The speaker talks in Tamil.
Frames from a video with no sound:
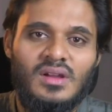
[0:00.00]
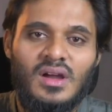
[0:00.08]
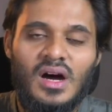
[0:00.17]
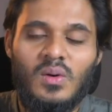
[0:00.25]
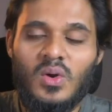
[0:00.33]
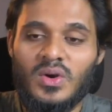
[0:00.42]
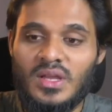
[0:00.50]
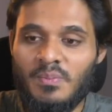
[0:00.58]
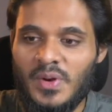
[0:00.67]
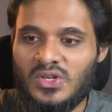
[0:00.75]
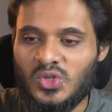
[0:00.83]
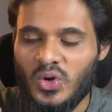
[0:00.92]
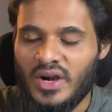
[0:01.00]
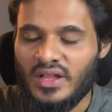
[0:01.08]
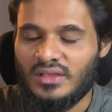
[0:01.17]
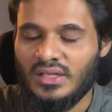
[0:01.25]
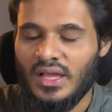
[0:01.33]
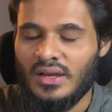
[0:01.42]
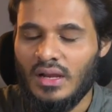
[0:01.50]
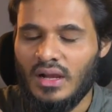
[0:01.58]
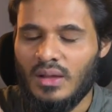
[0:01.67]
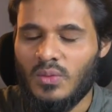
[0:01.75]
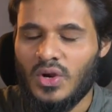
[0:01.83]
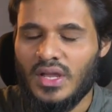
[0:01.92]
அவர்களுடைய பெற்றோரிடத்திலே நல்ல
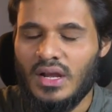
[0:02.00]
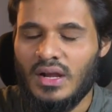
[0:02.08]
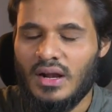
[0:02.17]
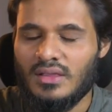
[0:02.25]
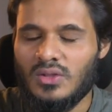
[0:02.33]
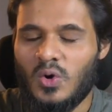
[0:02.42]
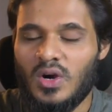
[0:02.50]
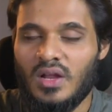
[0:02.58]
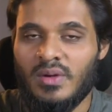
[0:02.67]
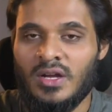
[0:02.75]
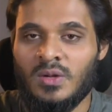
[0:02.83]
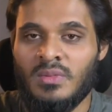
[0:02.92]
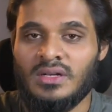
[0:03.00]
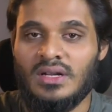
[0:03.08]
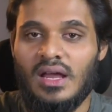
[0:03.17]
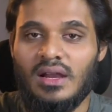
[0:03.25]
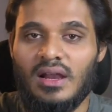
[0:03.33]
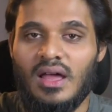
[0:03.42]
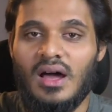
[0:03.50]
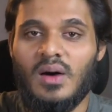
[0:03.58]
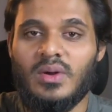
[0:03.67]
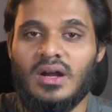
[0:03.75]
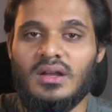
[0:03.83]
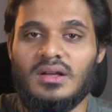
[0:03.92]
முறையில் நடந்து கொள்ள வேண்டும் என்று அல்லாஹ்
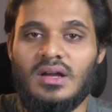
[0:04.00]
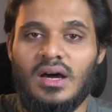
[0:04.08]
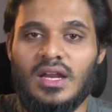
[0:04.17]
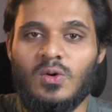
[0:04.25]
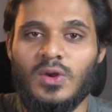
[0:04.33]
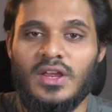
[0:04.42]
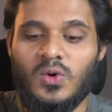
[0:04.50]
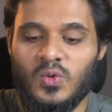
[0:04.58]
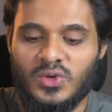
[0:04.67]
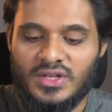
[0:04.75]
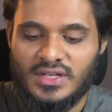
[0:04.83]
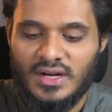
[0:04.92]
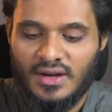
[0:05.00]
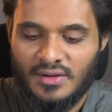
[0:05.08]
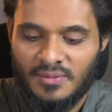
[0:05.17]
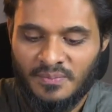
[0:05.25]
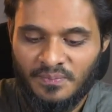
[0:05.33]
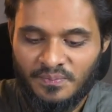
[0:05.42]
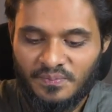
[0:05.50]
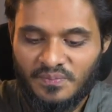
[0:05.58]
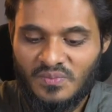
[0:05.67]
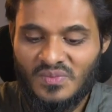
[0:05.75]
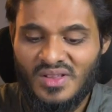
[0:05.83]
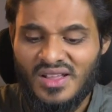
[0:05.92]
அவர்களுக்கு அறிவுரை கூறுகிறான்
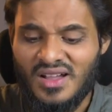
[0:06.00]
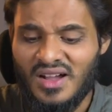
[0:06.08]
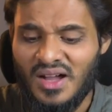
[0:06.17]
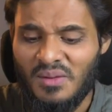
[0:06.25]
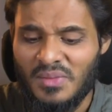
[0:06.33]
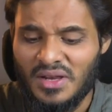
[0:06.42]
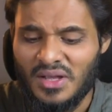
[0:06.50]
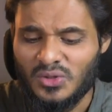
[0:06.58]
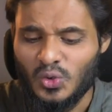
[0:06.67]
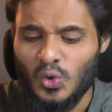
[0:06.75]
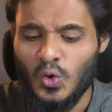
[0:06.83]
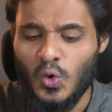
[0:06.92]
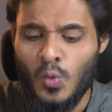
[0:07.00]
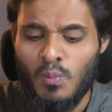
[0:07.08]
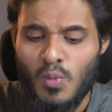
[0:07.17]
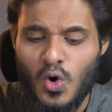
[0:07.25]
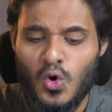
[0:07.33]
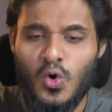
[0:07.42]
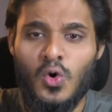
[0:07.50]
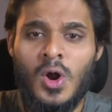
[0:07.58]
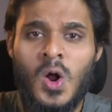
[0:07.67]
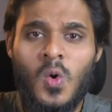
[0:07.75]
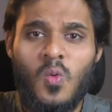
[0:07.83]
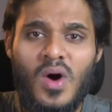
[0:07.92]
حملته أمه
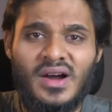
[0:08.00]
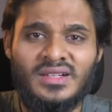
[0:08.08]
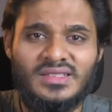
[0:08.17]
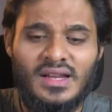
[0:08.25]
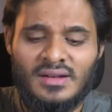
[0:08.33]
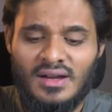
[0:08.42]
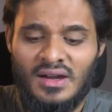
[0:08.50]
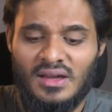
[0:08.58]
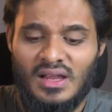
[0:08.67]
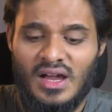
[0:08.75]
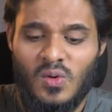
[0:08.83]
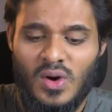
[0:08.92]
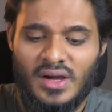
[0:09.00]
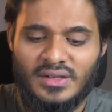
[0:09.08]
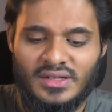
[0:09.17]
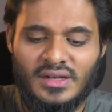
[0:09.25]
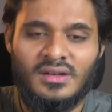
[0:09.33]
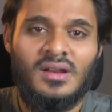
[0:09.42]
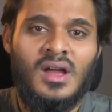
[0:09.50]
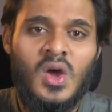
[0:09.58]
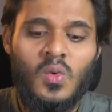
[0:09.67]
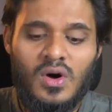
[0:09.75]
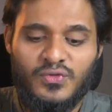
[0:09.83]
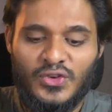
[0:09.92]
وهنا على وهن
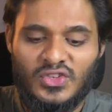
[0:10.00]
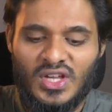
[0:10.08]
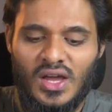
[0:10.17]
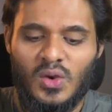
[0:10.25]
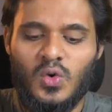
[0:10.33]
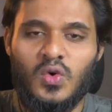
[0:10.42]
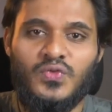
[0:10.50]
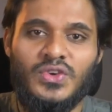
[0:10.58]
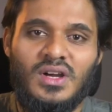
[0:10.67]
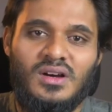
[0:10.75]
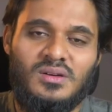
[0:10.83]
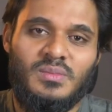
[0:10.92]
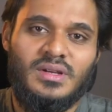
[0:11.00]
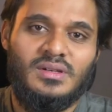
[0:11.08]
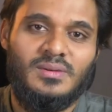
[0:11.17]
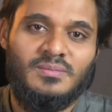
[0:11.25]
وفصاله في عامين